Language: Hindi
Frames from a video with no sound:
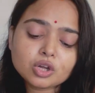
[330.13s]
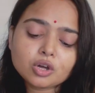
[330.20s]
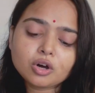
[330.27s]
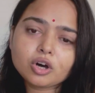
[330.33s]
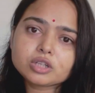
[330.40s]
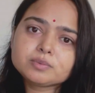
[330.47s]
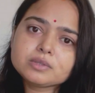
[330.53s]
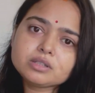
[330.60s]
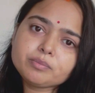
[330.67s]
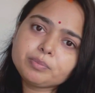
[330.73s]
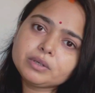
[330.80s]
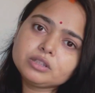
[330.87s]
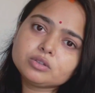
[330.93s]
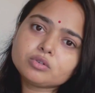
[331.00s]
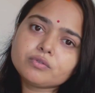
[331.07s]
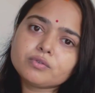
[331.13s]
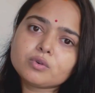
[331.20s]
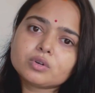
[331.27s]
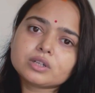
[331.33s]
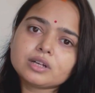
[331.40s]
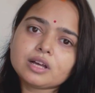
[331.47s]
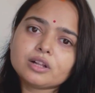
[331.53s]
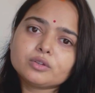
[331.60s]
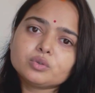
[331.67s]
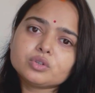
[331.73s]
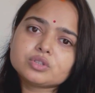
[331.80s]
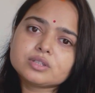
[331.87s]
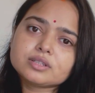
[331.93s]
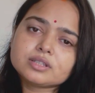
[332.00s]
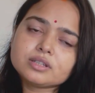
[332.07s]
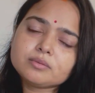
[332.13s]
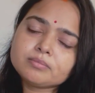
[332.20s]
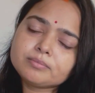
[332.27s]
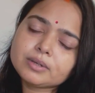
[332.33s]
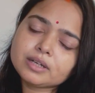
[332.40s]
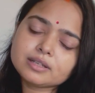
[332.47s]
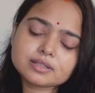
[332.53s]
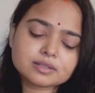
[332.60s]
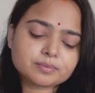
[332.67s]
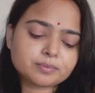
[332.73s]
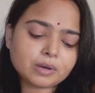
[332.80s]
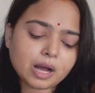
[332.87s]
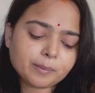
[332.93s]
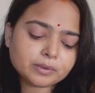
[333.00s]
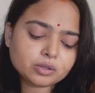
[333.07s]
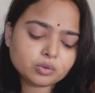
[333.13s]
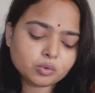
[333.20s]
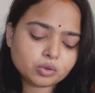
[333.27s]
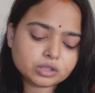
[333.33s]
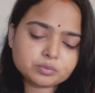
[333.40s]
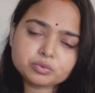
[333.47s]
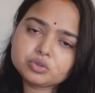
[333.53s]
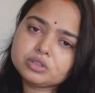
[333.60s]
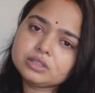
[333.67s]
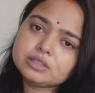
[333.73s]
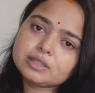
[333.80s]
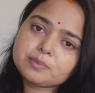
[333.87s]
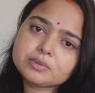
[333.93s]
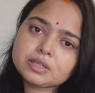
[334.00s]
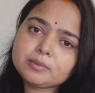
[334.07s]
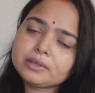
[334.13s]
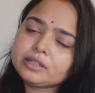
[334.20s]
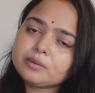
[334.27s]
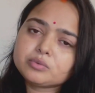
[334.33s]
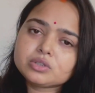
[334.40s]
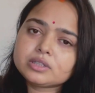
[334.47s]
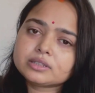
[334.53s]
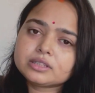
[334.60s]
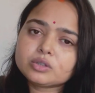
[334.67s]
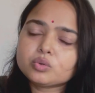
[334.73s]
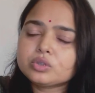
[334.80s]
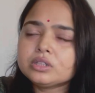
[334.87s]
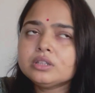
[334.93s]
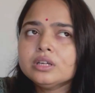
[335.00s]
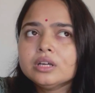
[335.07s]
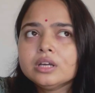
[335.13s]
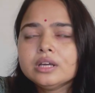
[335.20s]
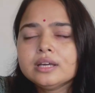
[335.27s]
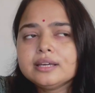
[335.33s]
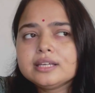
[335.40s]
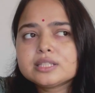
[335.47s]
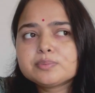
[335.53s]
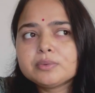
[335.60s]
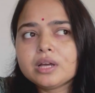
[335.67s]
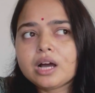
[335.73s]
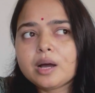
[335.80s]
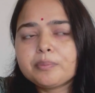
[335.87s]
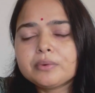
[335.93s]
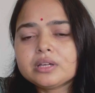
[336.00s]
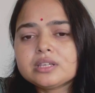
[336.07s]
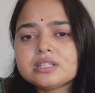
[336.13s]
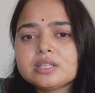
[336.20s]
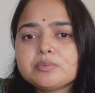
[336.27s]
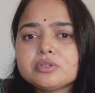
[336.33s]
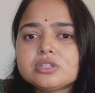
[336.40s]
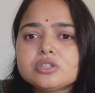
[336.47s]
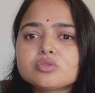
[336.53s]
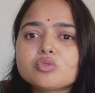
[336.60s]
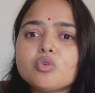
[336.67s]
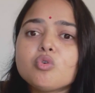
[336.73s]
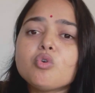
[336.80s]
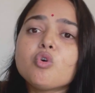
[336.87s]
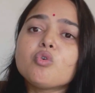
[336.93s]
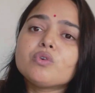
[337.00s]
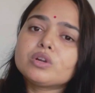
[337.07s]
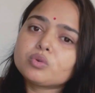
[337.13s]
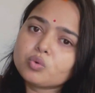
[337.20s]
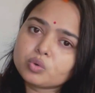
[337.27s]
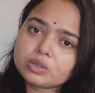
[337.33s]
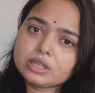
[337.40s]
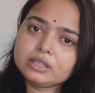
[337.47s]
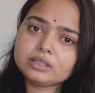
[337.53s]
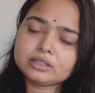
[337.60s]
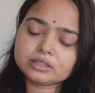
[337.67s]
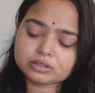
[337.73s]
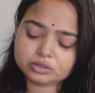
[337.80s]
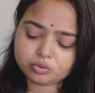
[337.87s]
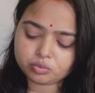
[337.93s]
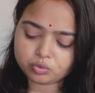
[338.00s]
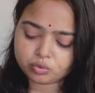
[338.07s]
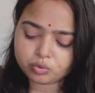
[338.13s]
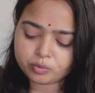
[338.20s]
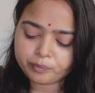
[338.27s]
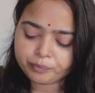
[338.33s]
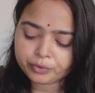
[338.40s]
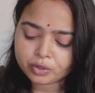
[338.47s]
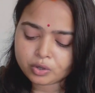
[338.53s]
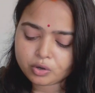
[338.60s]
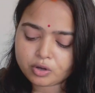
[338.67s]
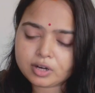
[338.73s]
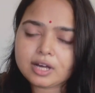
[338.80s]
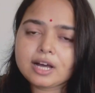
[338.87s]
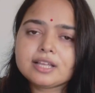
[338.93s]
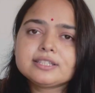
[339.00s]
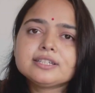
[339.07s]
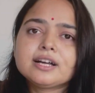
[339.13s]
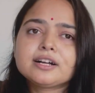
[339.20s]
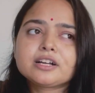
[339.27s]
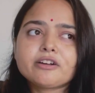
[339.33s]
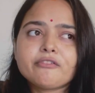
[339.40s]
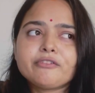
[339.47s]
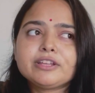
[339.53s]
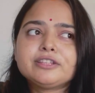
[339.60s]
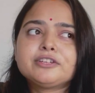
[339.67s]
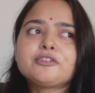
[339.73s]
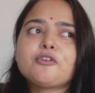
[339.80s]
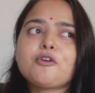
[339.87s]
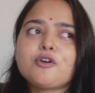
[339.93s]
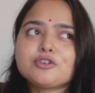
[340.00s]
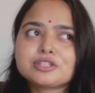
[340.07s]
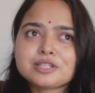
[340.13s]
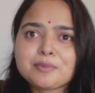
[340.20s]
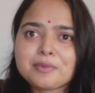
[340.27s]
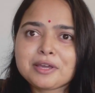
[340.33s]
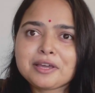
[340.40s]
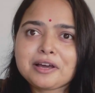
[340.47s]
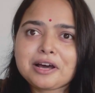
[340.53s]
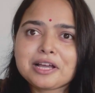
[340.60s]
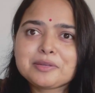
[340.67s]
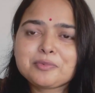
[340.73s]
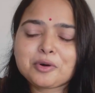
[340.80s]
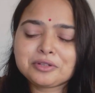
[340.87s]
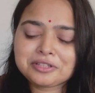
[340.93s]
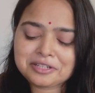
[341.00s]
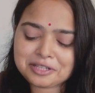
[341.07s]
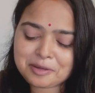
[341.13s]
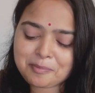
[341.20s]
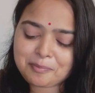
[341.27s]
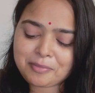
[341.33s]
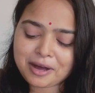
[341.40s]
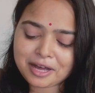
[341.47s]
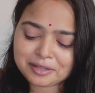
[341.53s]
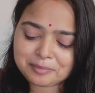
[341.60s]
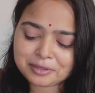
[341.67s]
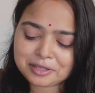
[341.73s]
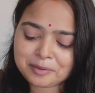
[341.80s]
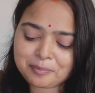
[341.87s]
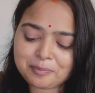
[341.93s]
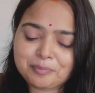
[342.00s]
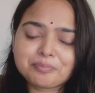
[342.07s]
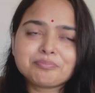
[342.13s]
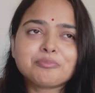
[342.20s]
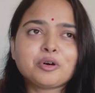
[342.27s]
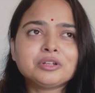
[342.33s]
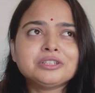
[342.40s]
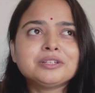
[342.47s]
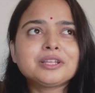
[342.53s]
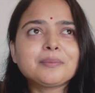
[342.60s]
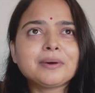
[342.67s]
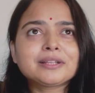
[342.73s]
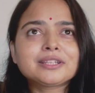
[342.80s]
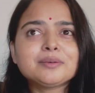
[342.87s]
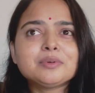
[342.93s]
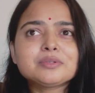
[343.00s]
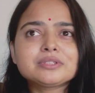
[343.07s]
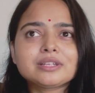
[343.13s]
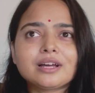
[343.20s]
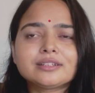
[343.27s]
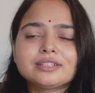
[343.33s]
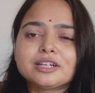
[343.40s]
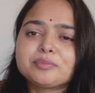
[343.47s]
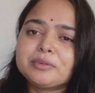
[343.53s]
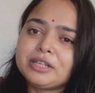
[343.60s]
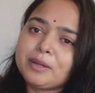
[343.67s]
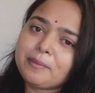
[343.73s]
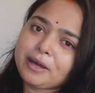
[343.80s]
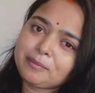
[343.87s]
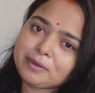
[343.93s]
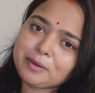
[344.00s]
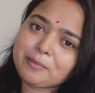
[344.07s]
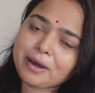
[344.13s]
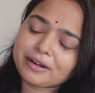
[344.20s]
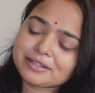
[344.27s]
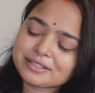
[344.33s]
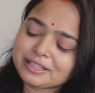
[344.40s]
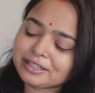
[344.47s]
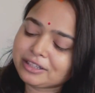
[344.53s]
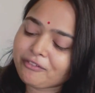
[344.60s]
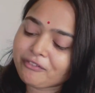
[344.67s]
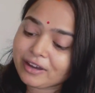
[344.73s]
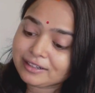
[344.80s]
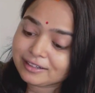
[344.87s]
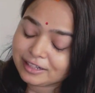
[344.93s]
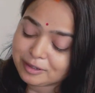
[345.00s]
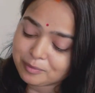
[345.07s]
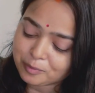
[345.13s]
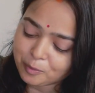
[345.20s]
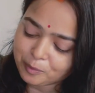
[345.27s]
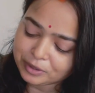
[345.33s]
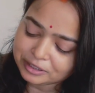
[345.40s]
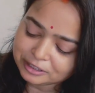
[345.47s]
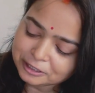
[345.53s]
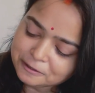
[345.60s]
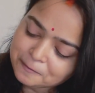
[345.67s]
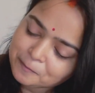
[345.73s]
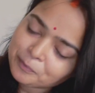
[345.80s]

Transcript: और उसमें सिर्फ पनीर को फोड़ कर डाल दो अच्छे से बस आपकी होगी भुजी सबसे बढ़िया मुझे लगता है क्योंकि इसमें आप ना किसी भी चीज को ओवर कुक नहीं करते हो और आज यहाँ का वेदर औसम है आज बहुत दिन के बाद मतलब बहुत दिन के बाद क्या मतलब सात आठ महीने बाद मैंने बारिश देखी फाइनली मुंबई की